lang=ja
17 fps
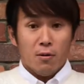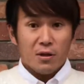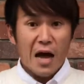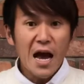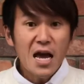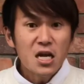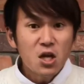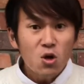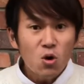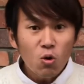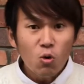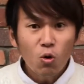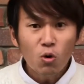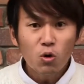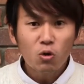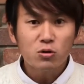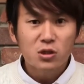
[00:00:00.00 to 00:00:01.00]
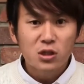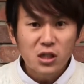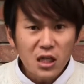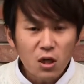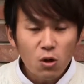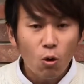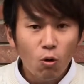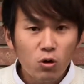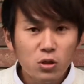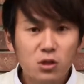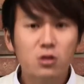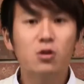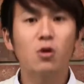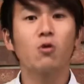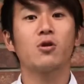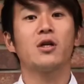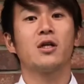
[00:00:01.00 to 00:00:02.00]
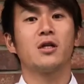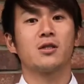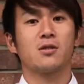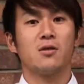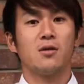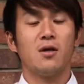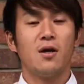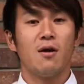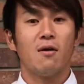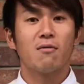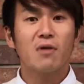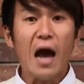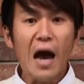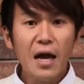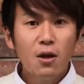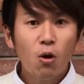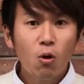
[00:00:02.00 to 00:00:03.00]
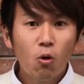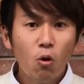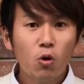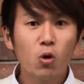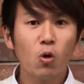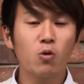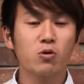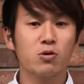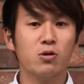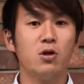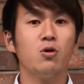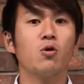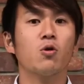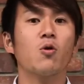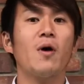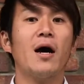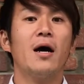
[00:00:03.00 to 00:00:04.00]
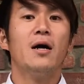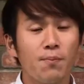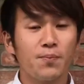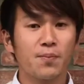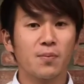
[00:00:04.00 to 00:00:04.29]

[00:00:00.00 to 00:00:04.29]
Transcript: 大量行動を常に起こすっていうことなんです大量行動っていうことは